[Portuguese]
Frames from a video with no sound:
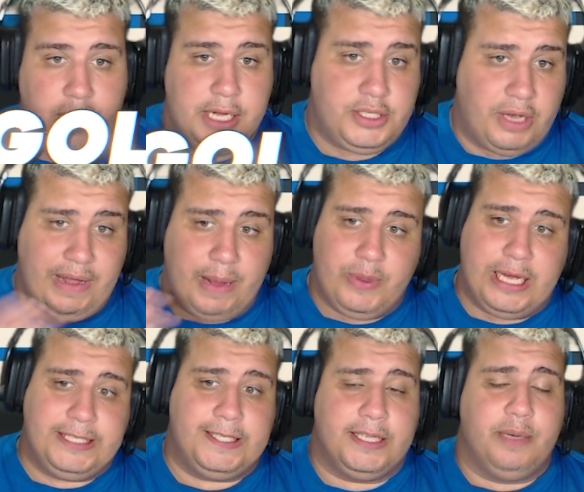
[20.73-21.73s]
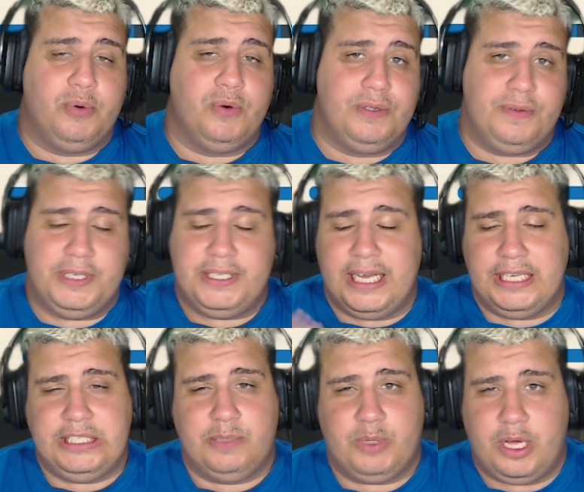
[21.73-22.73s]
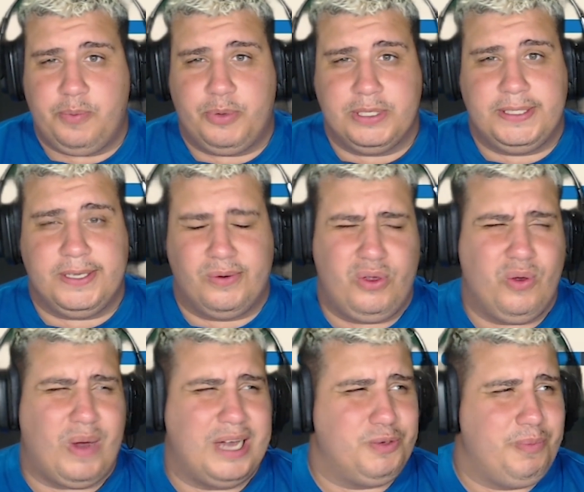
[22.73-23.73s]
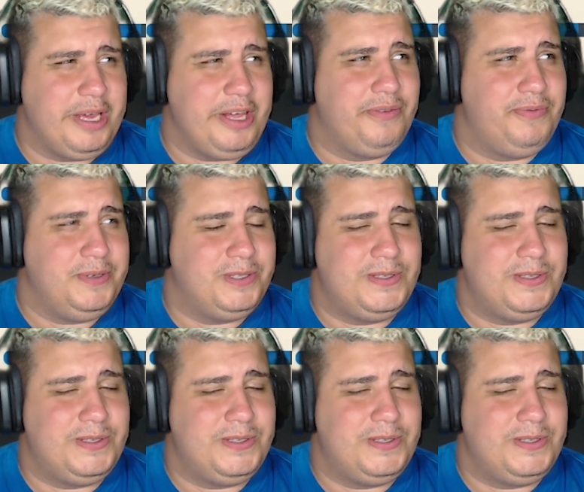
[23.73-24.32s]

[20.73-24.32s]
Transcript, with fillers: A gente só vai mudar esses atributos se a gente mudar de posição, que eu acho bem difícil.